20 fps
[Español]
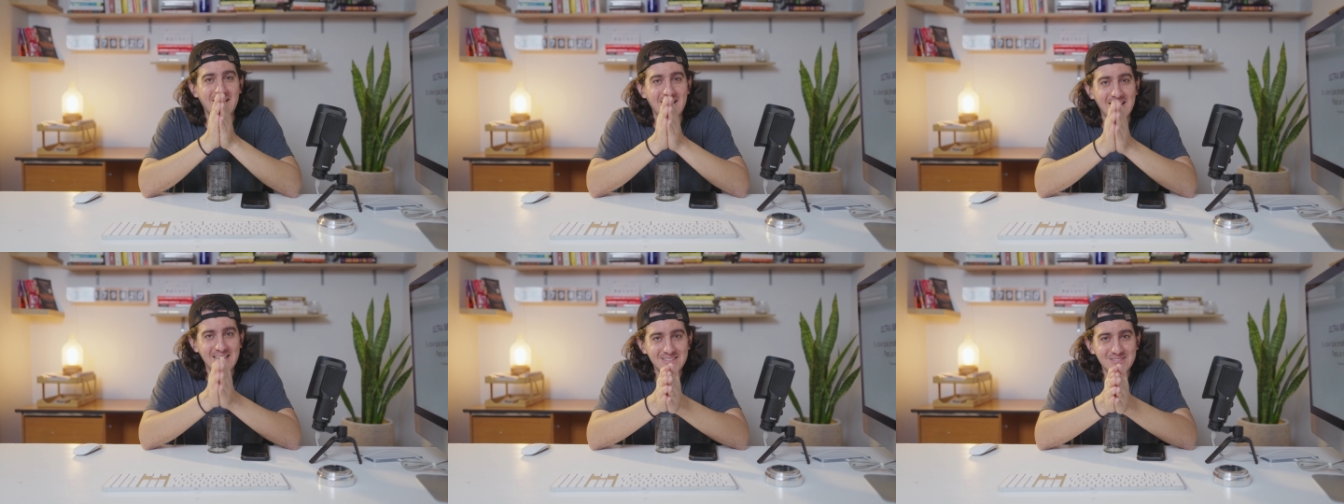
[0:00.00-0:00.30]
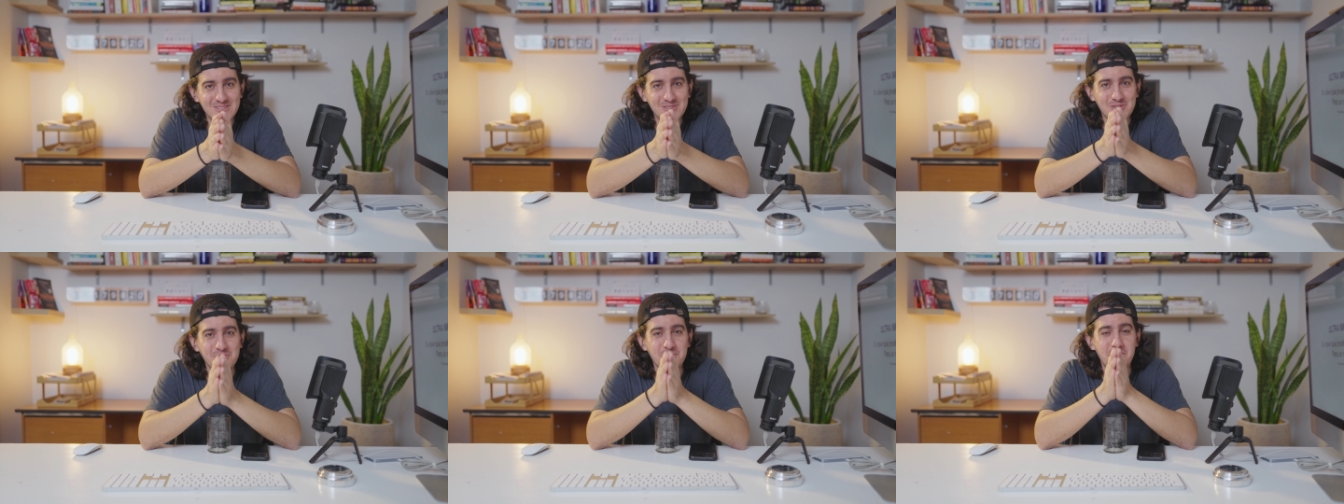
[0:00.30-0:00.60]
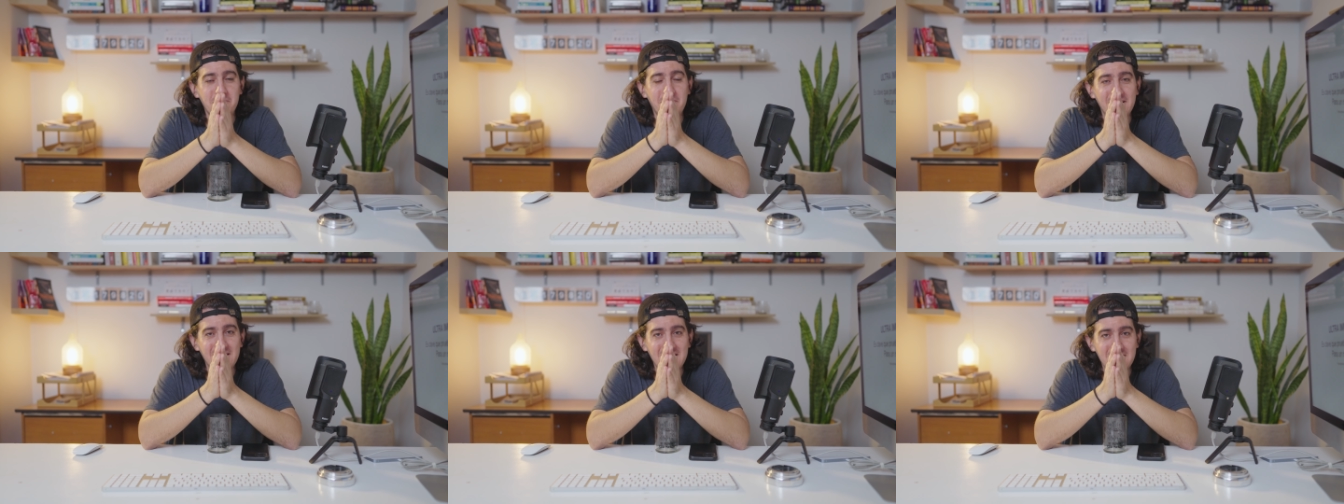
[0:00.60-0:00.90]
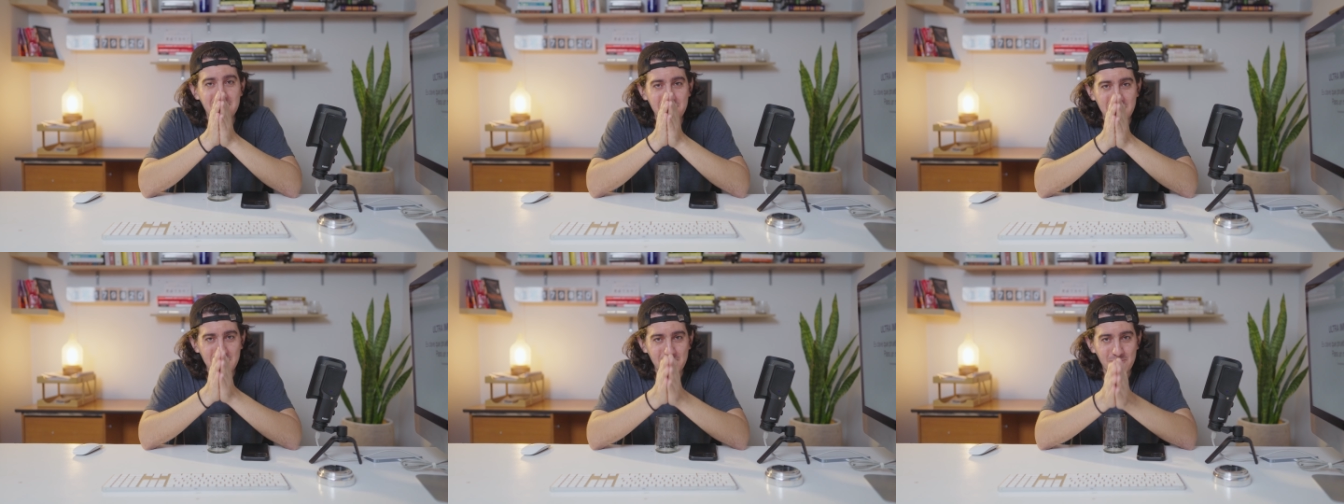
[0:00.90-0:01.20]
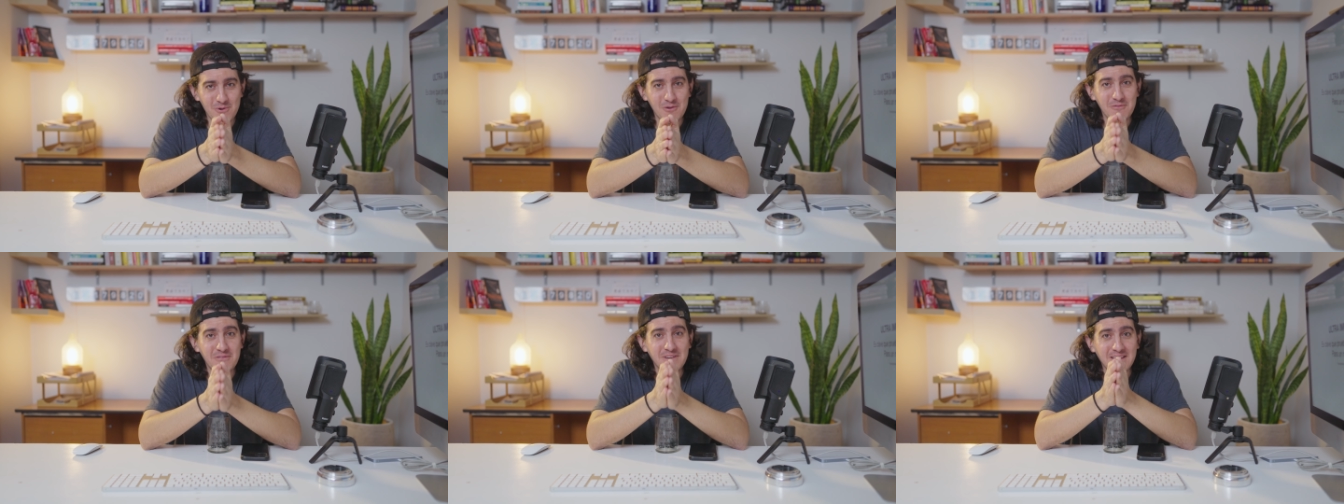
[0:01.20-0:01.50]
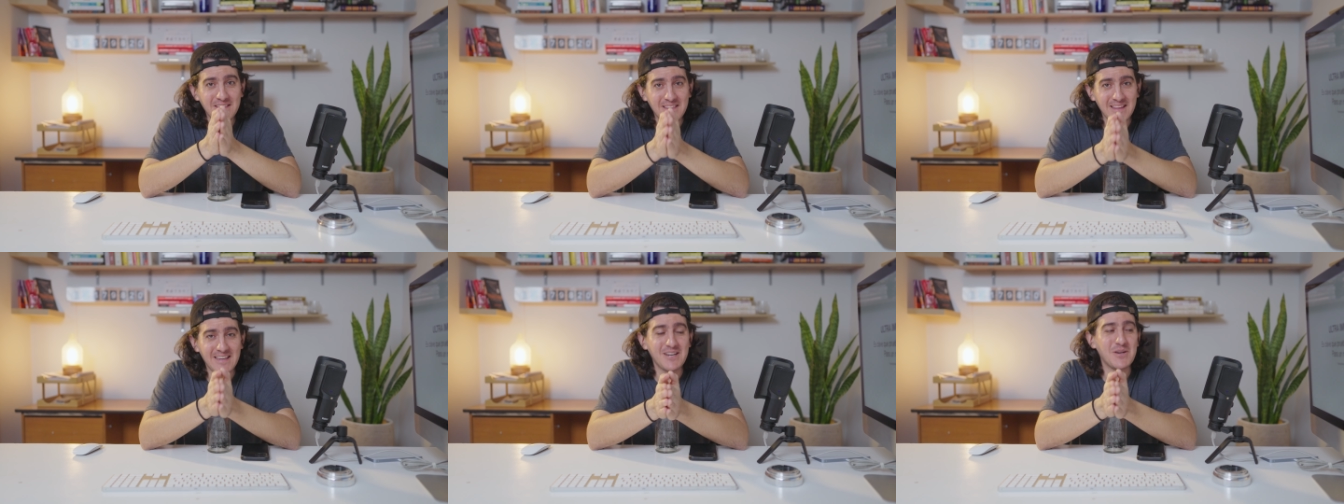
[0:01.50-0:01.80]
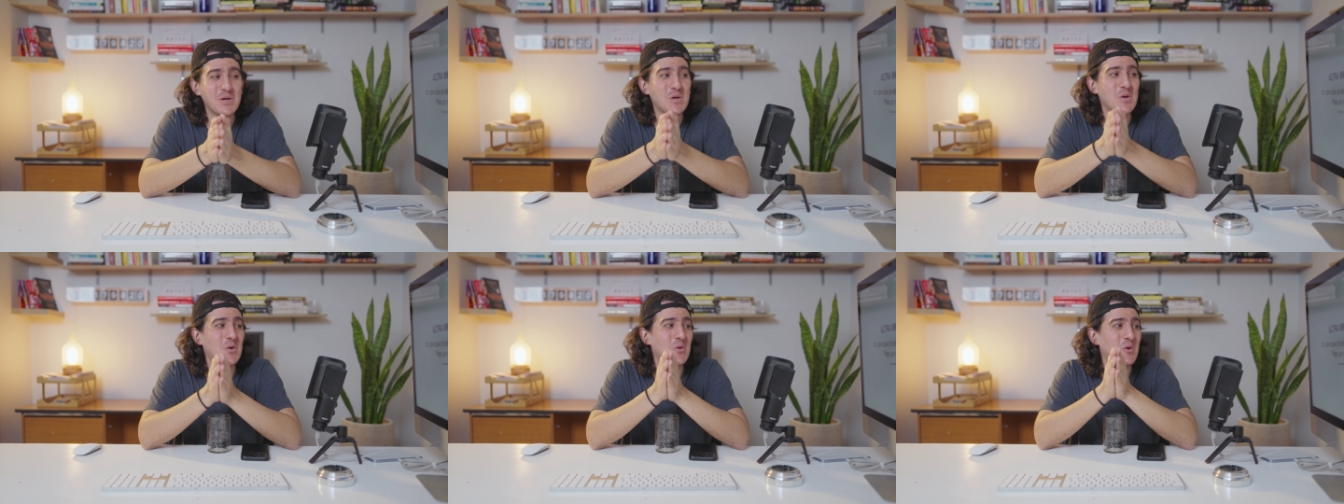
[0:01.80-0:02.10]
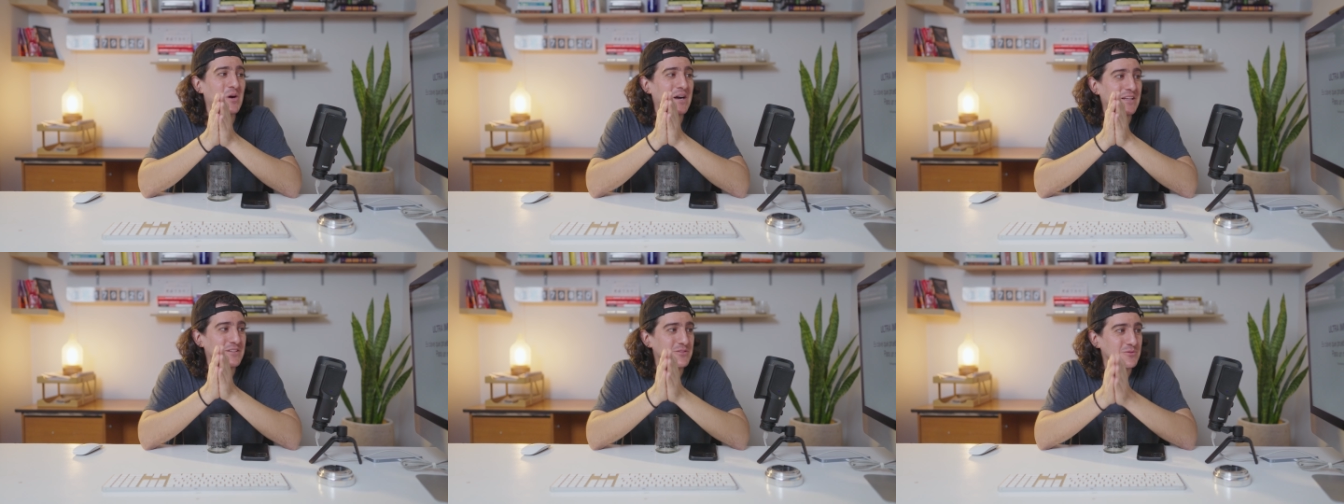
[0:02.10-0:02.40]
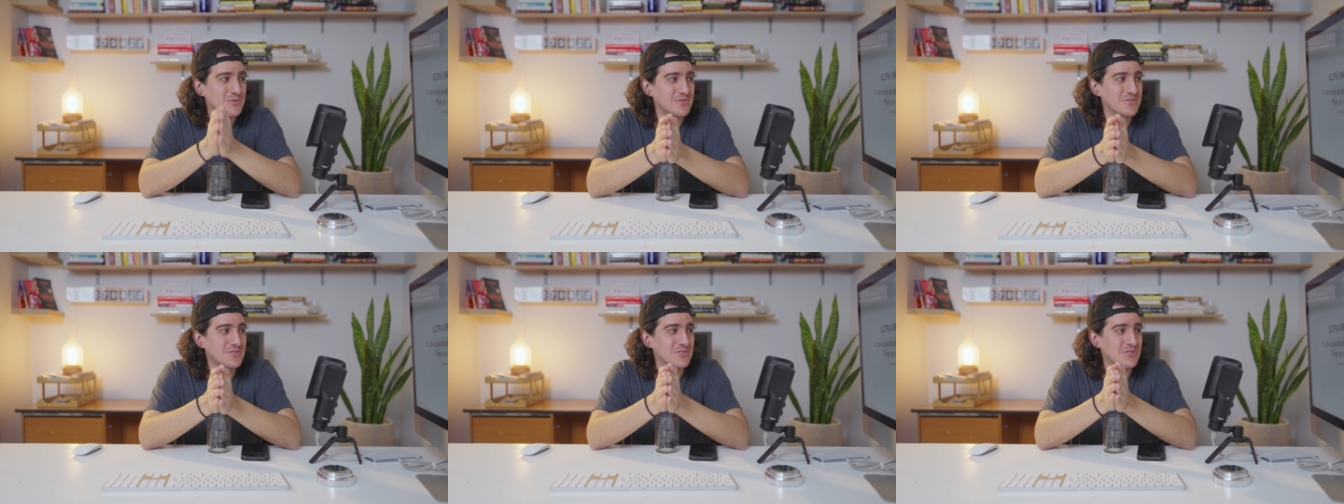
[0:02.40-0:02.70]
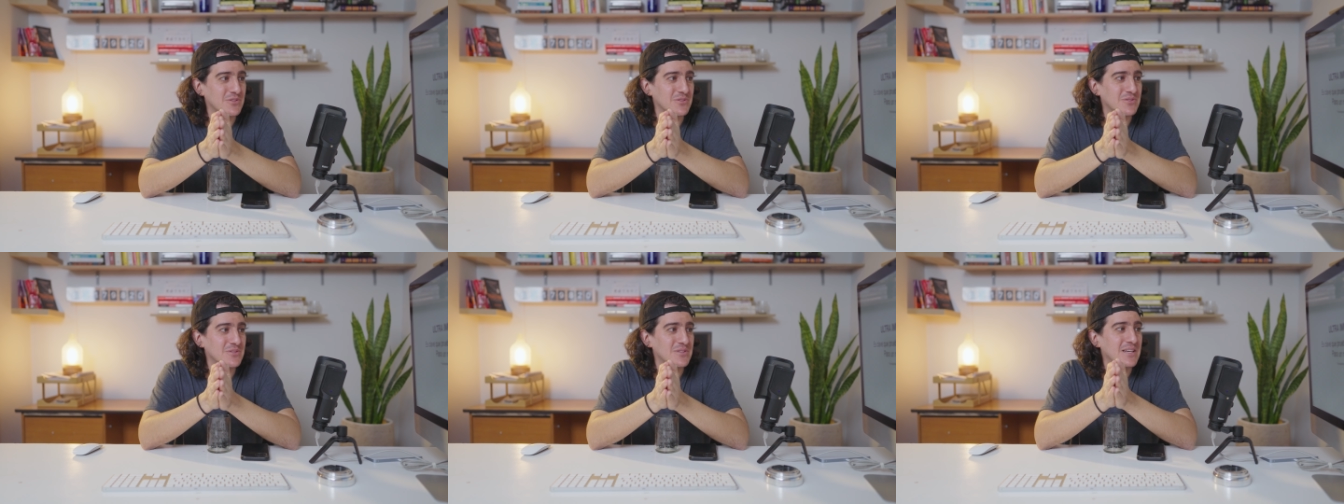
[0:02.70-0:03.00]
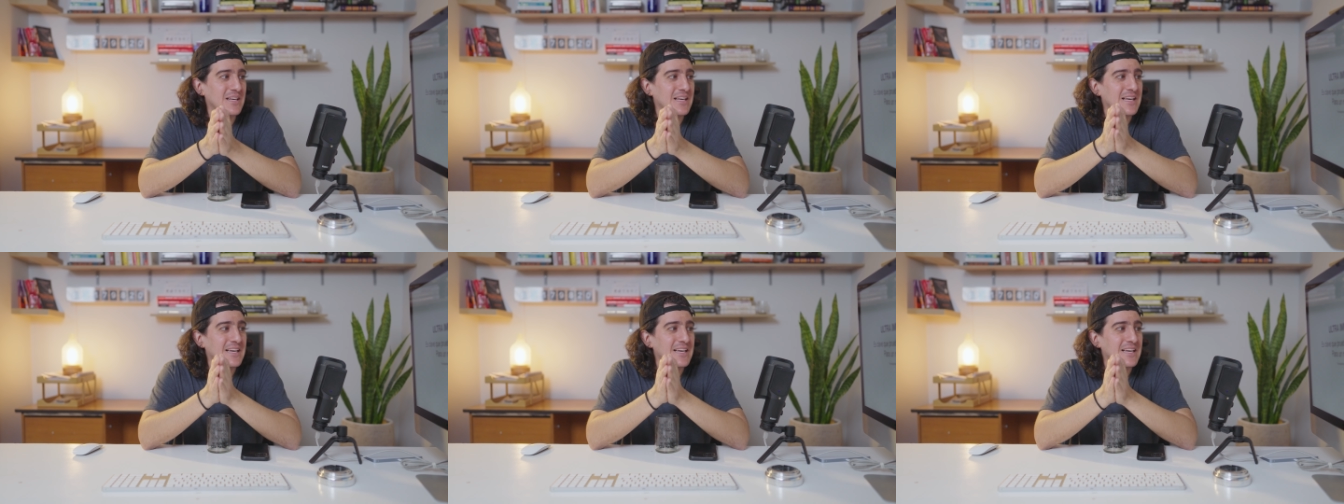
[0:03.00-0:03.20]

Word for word: ganchos para el mismo video o anuncio